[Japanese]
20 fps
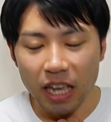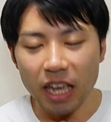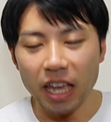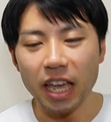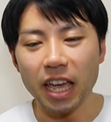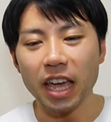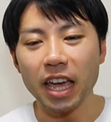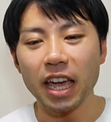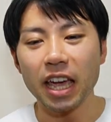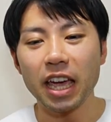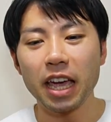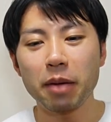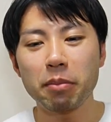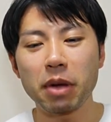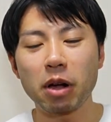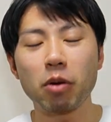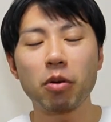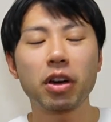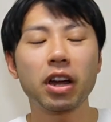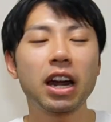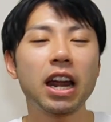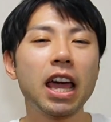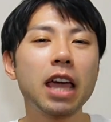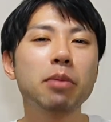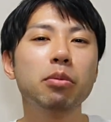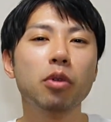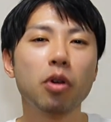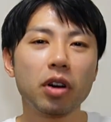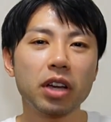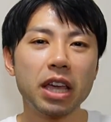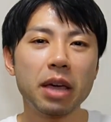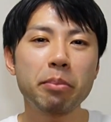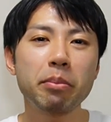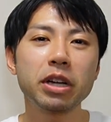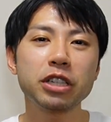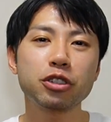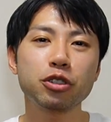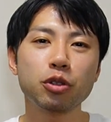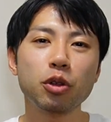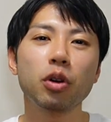えー、まあ、ここからライブを現
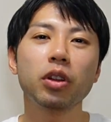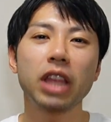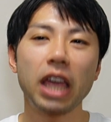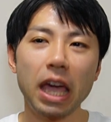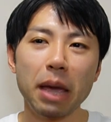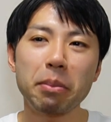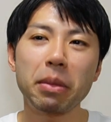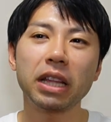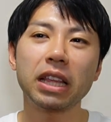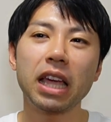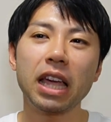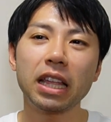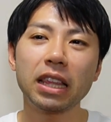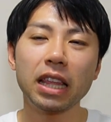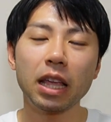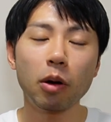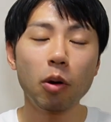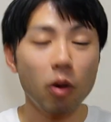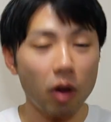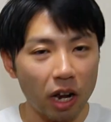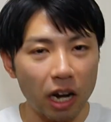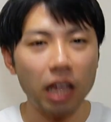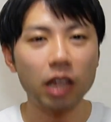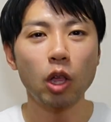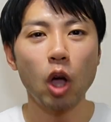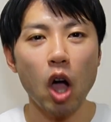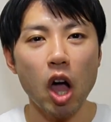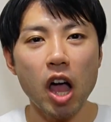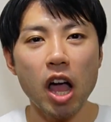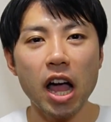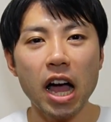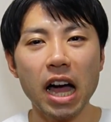場主導でまたやっていこうかなと。